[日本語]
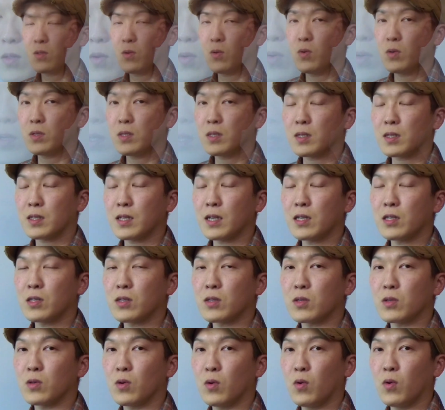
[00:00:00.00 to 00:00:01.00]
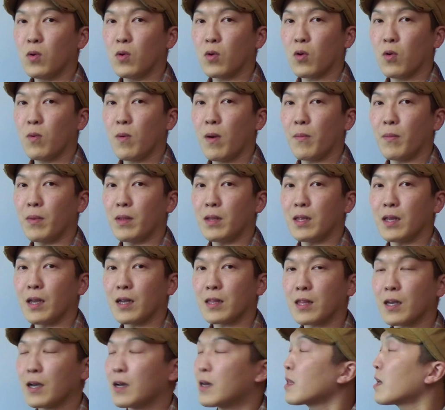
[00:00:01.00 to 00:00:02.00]
糖質摂取をこまめに
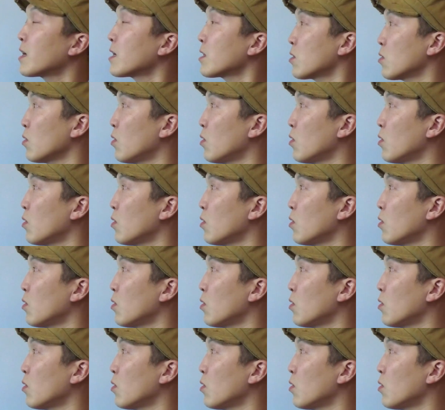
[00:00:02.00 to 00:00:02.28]
やっていかない